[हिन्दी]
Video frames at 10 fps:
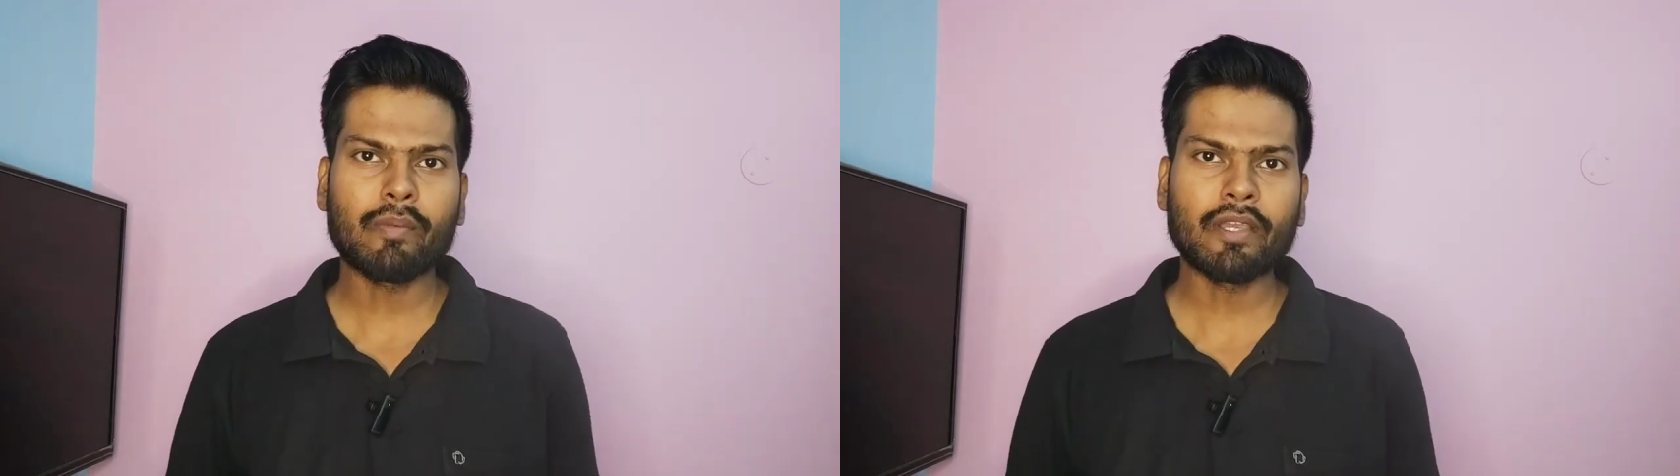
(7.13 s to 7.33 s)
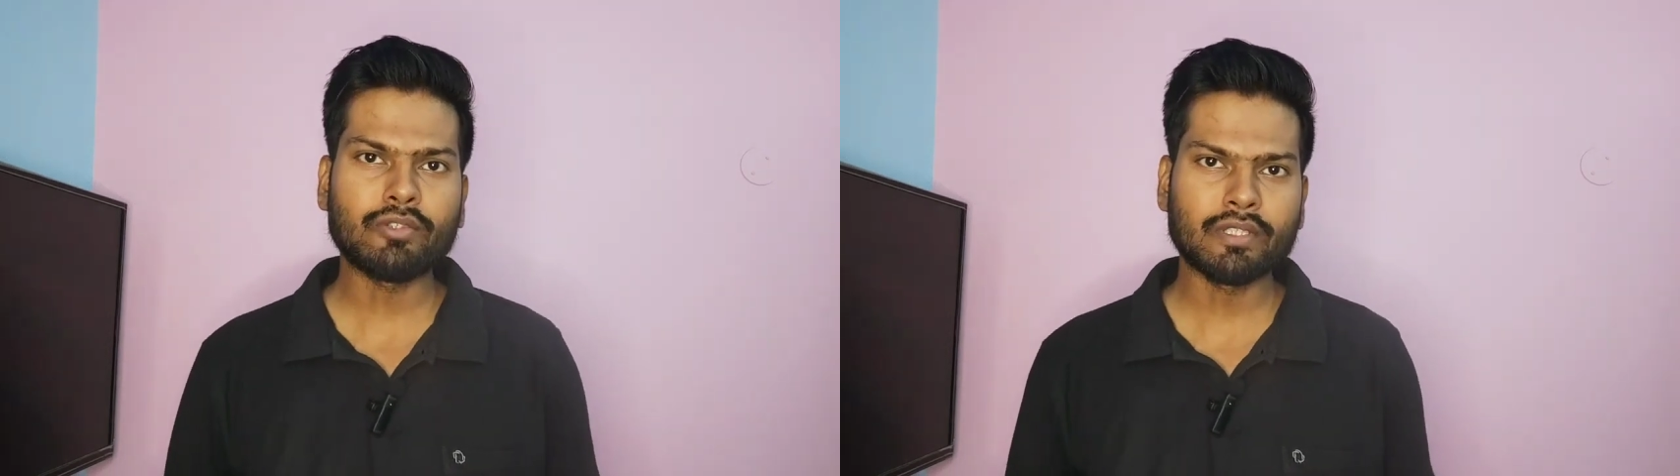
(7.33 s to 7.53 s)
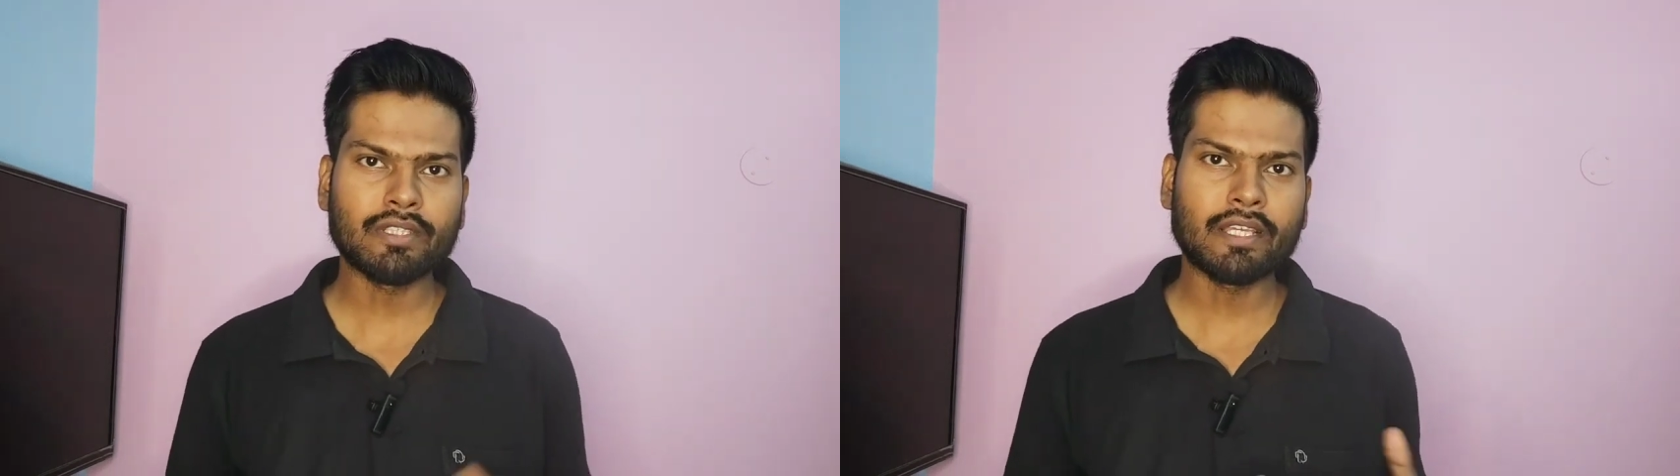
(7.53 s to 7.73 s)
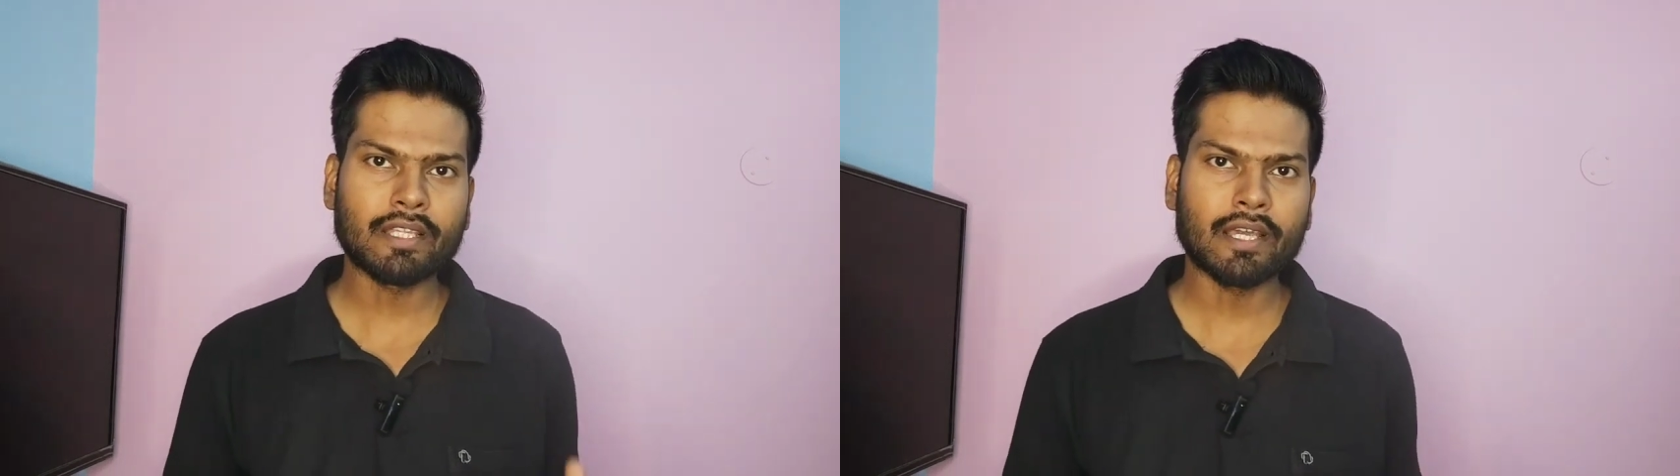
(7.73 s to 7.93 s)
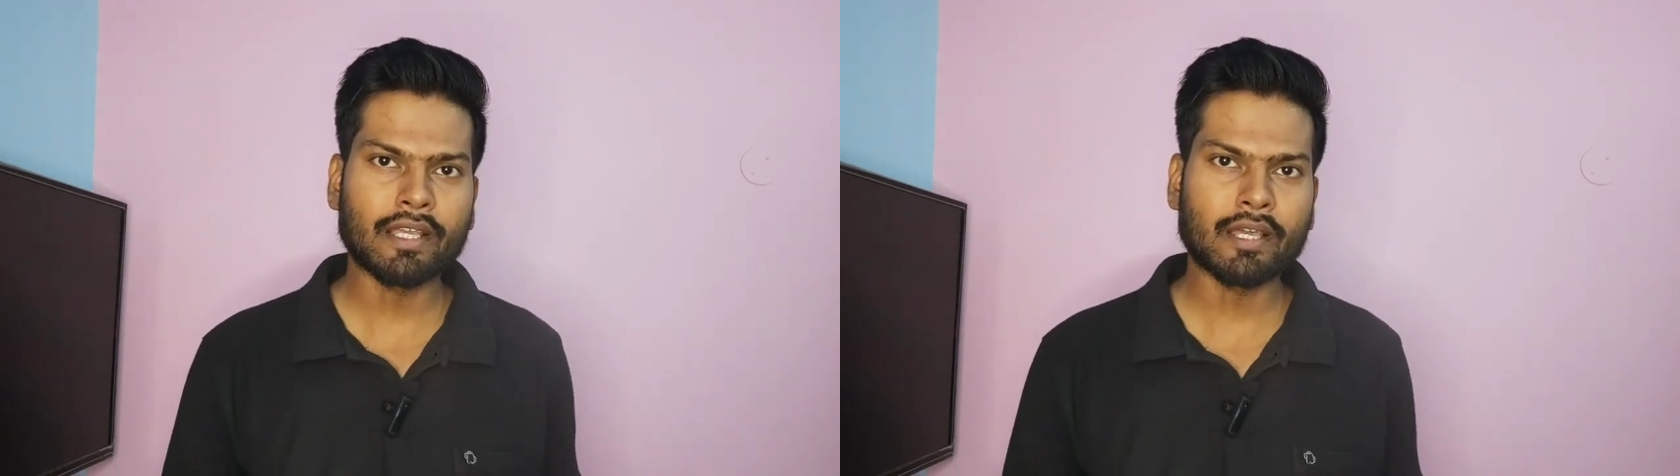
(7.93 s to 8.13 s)
आपकी जुडिशरी की
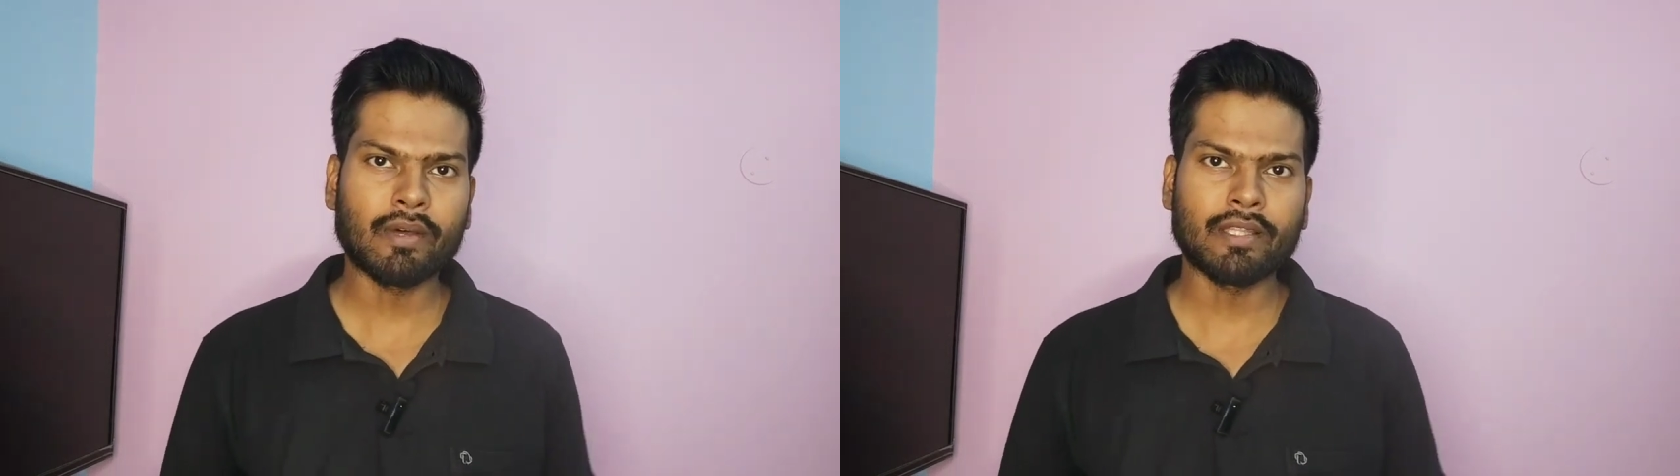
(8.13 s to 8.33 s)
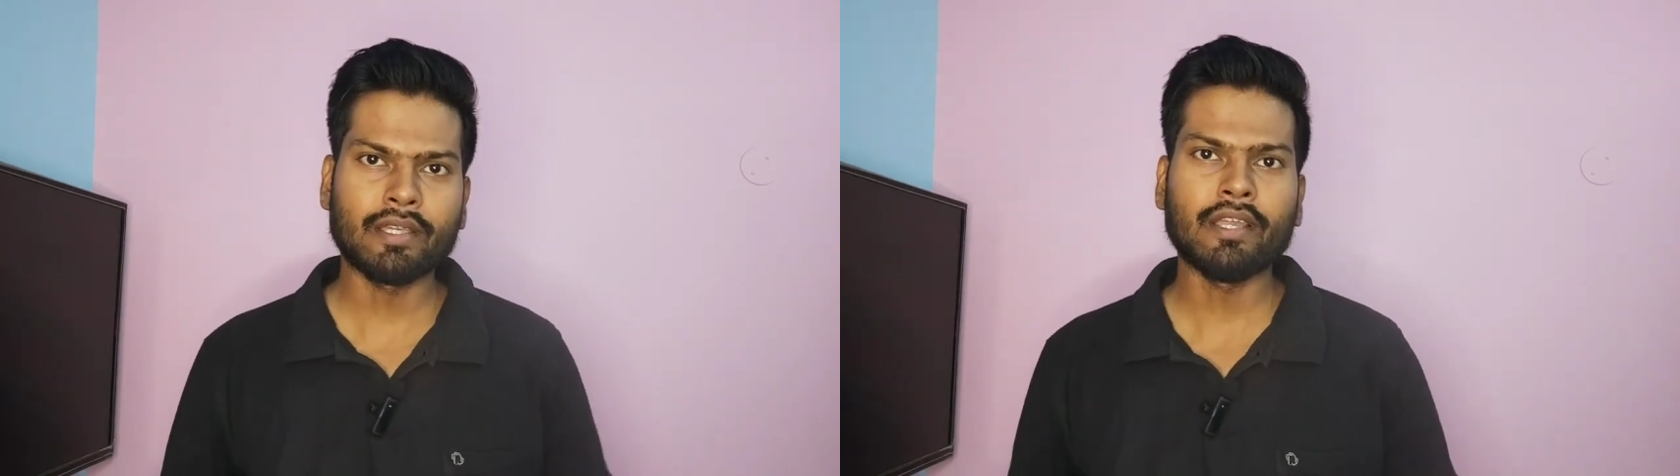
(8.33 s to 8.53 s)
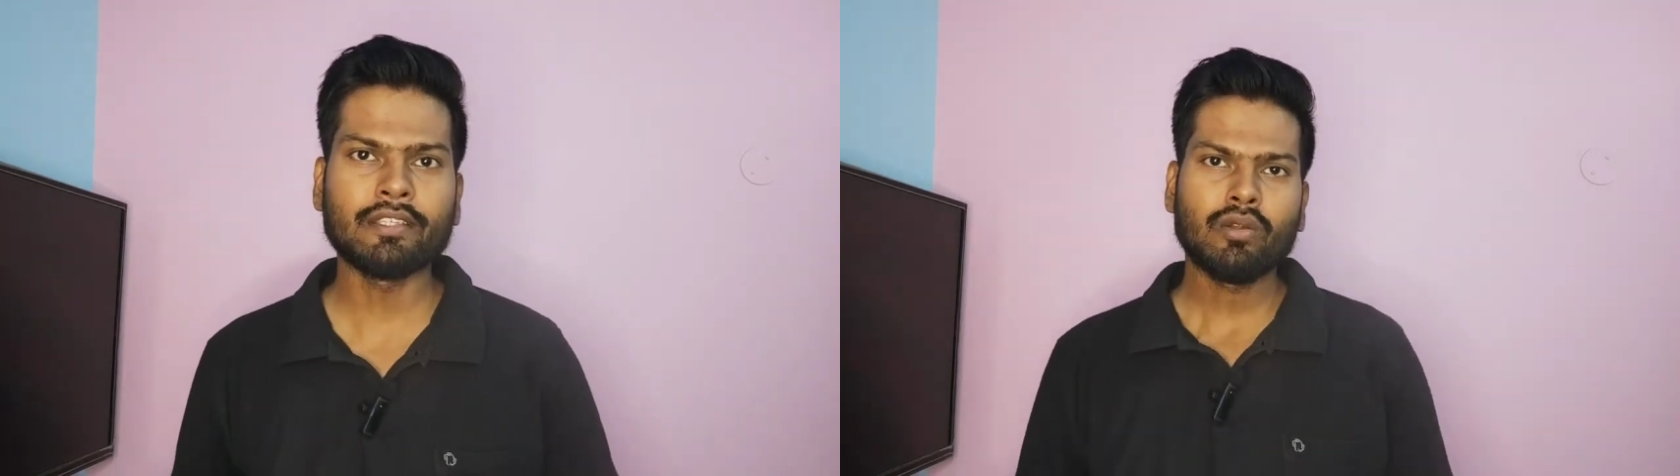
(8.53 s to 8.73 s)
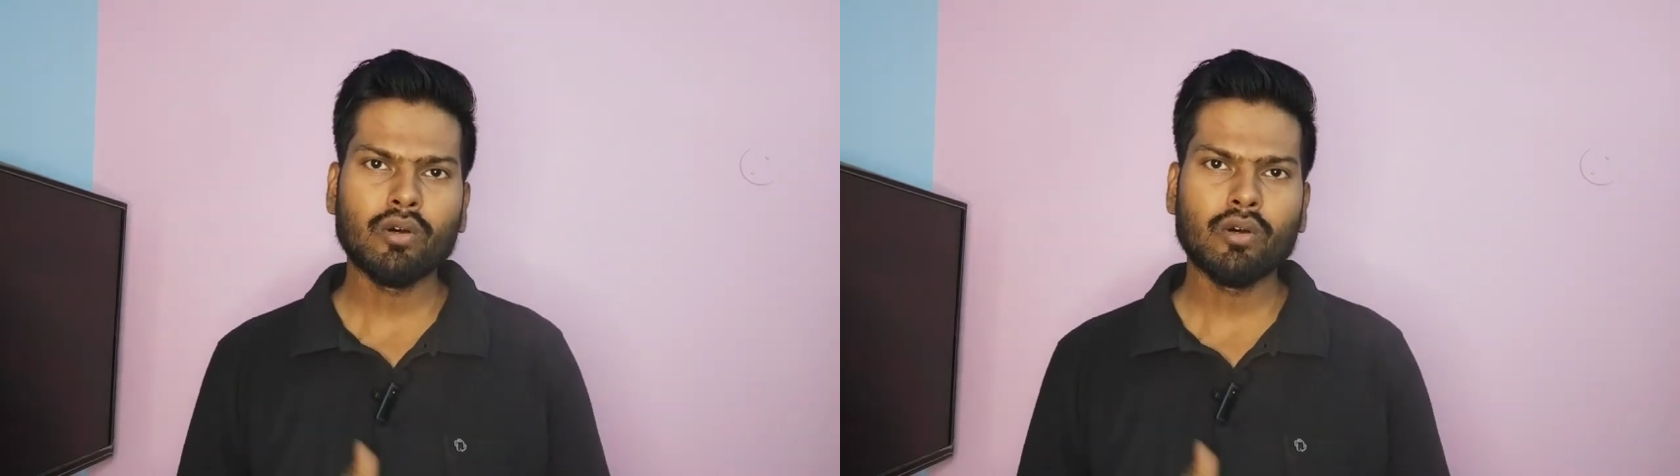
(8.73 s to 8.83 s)
तैयारी करवाती है ना